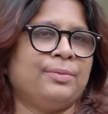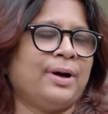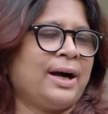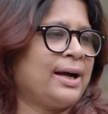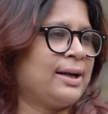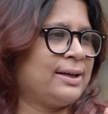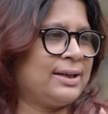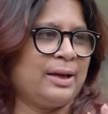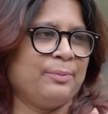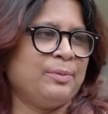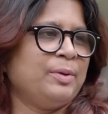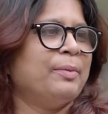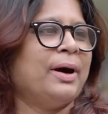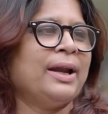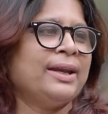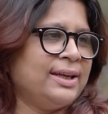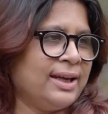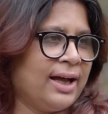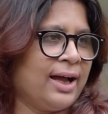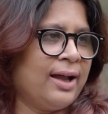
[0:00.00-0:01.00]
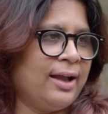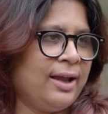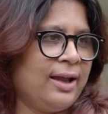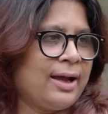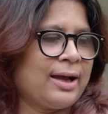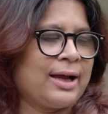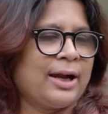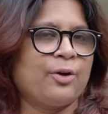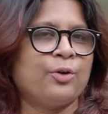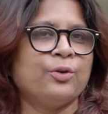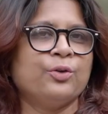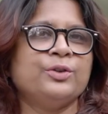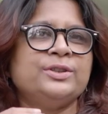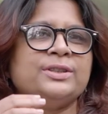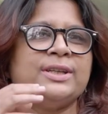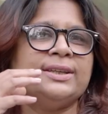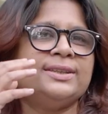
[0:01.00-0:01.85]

ভাগটা আমি মানি না কারণ ওই যে